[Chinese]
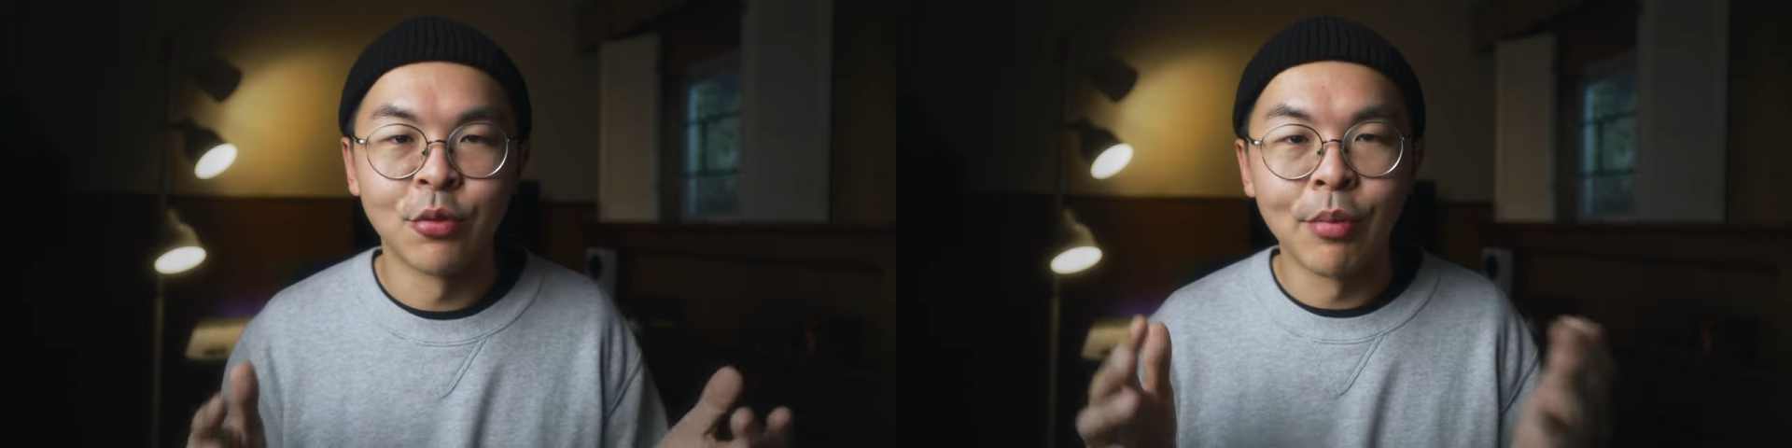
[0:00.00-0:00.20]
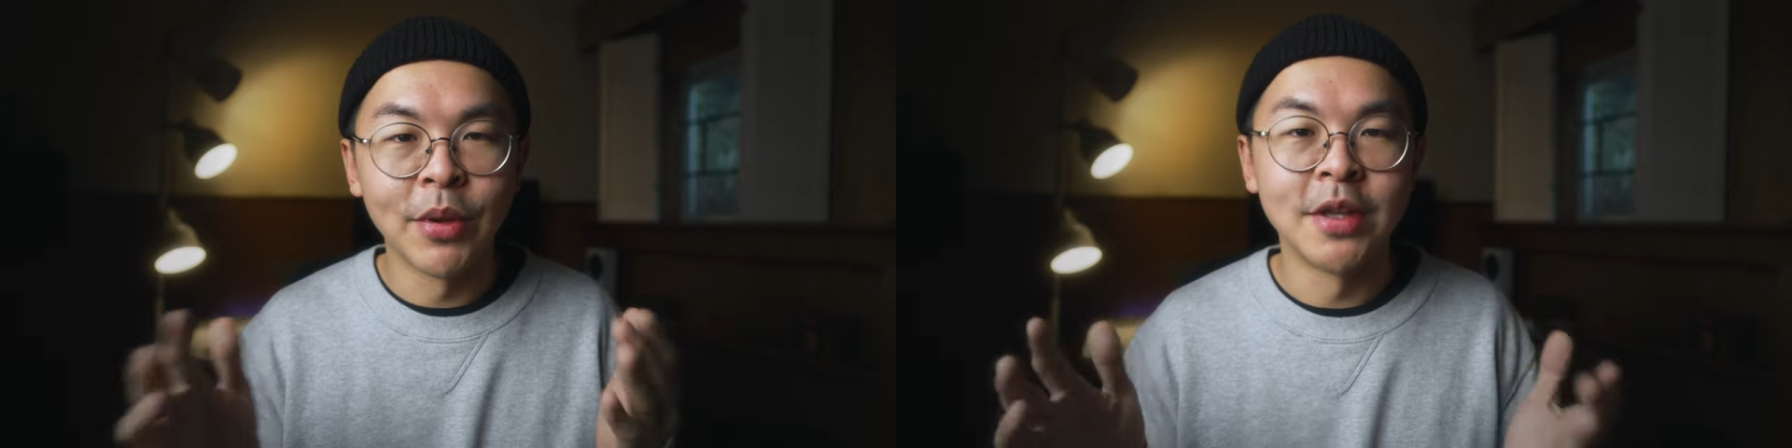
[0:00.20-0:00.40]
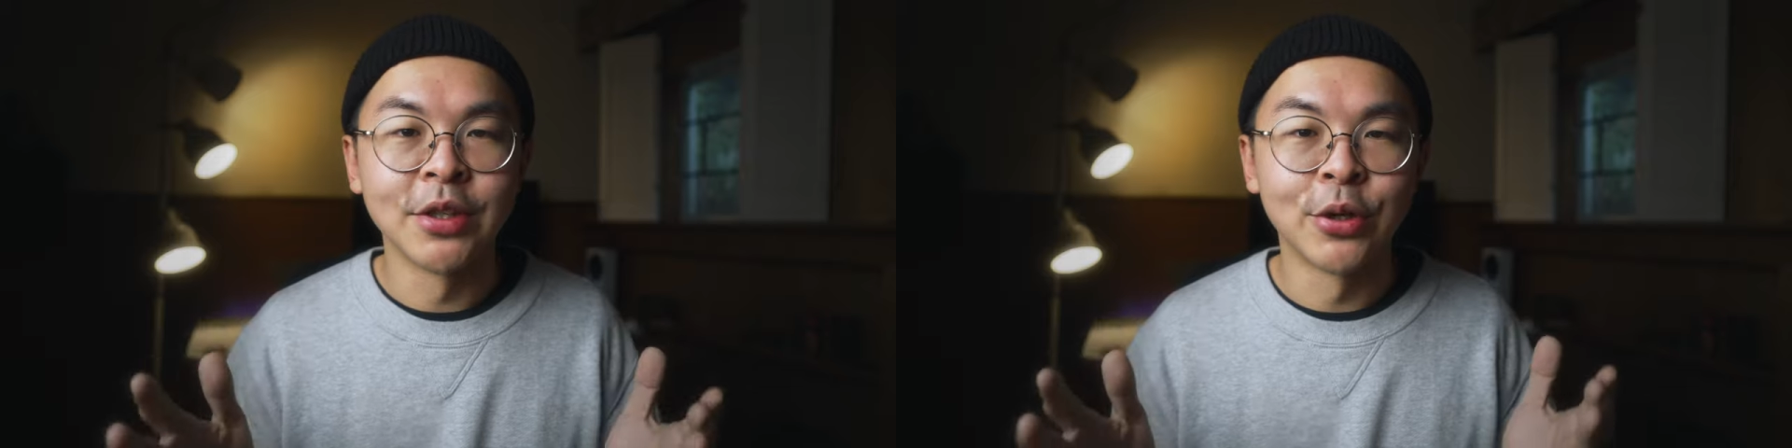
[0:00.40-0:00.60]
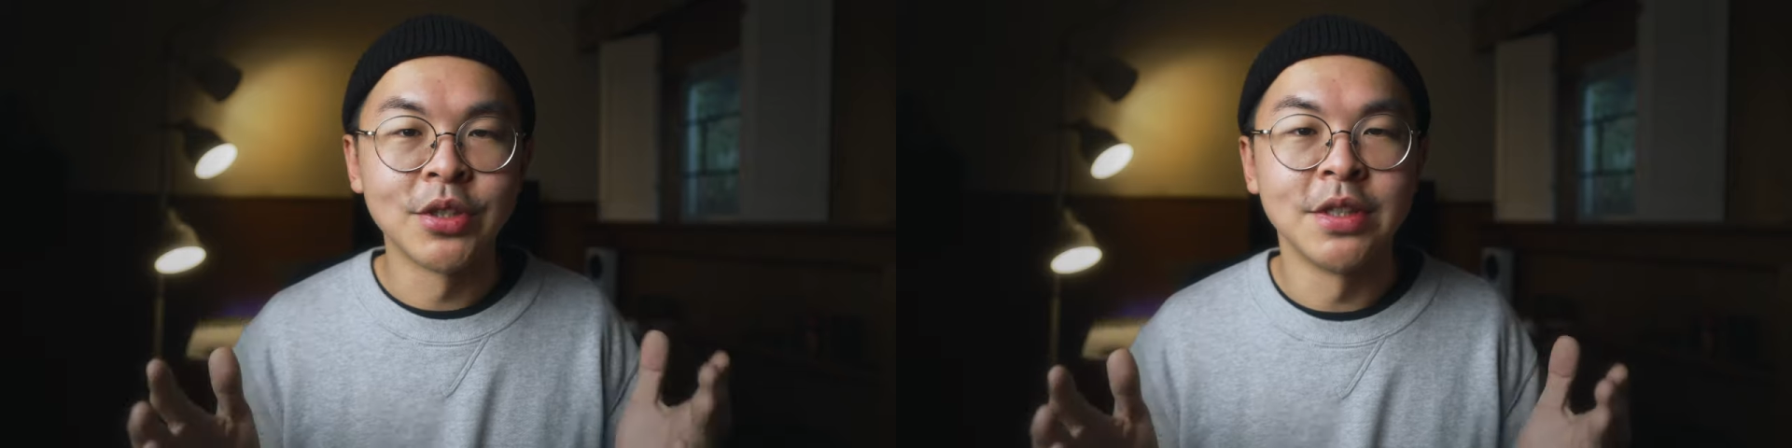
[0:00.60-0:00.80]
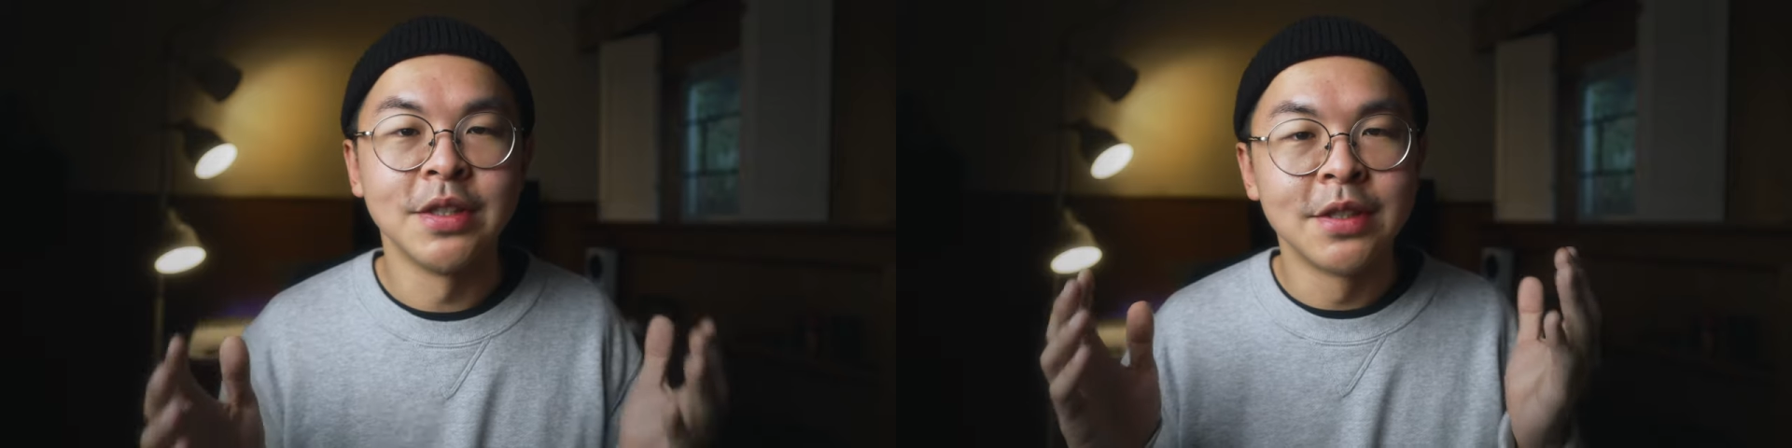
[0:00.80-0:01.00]
完美这个东
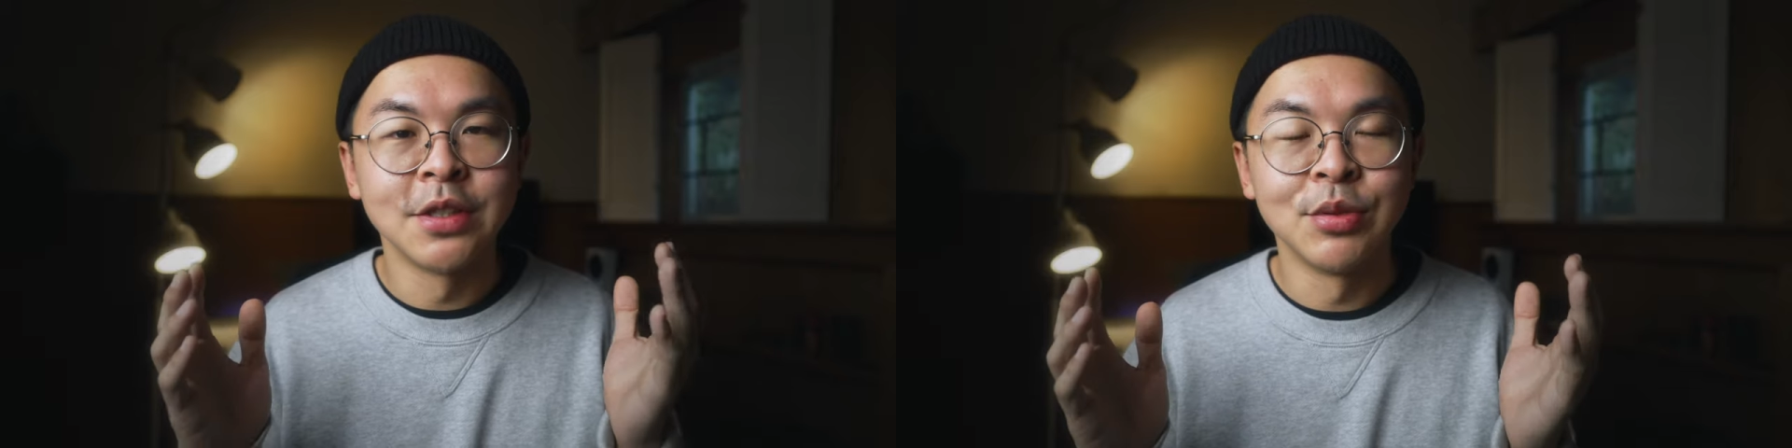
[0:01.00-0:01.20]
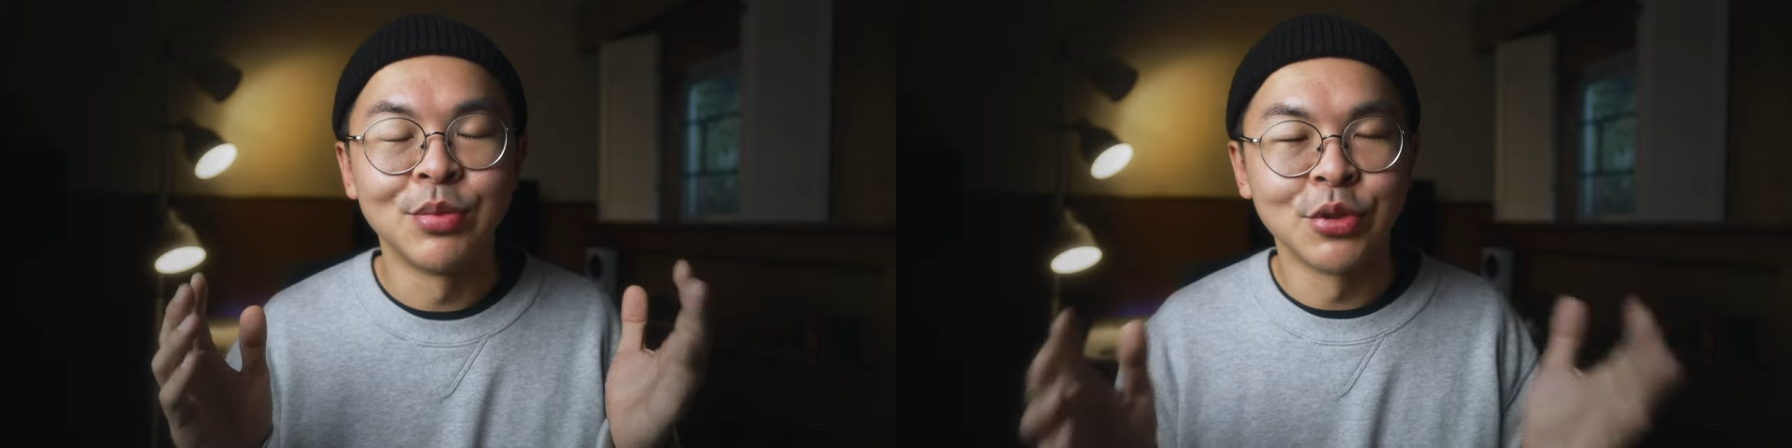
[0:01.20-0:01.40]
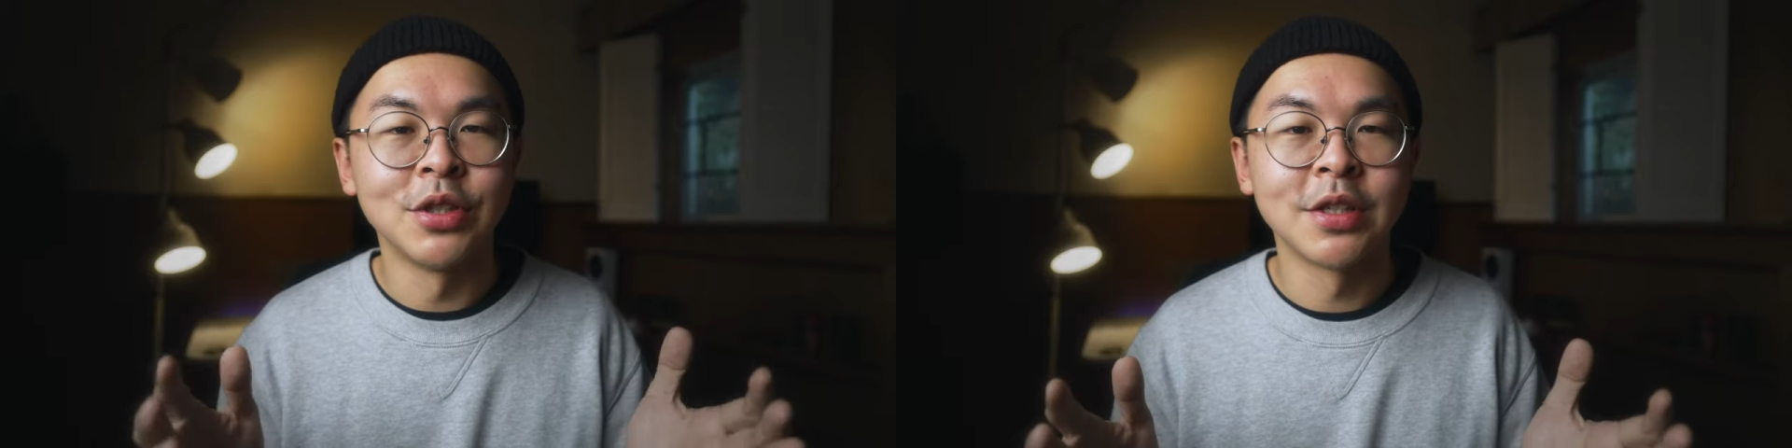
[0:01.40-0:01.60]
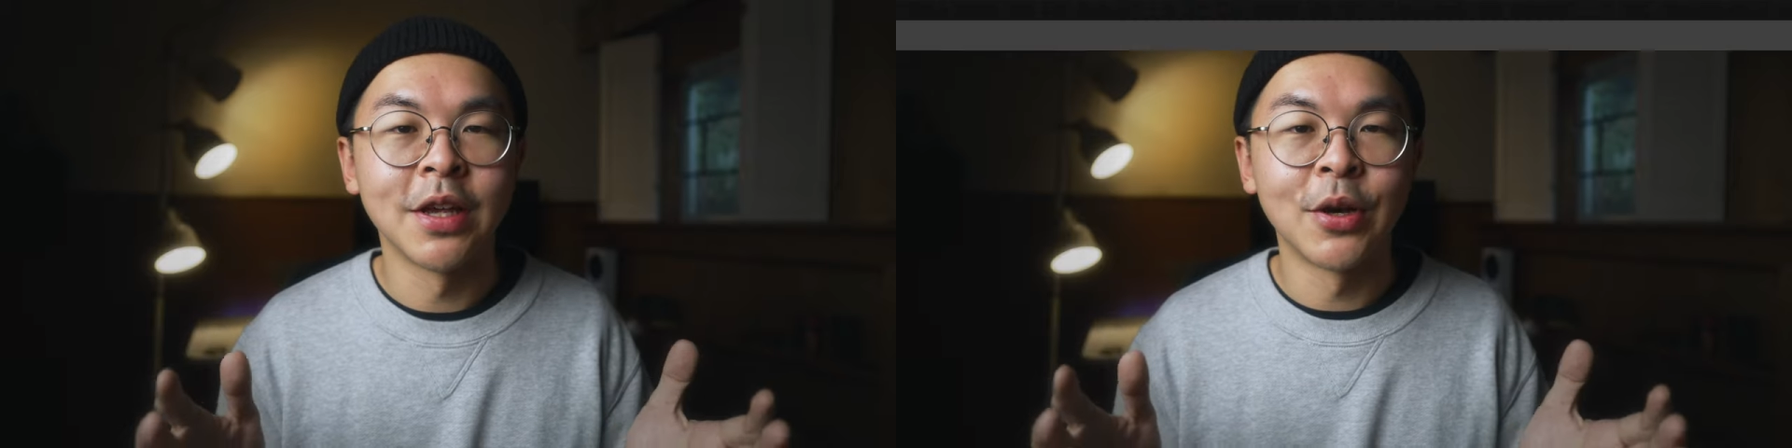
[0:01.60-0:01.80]
西是不存在，的，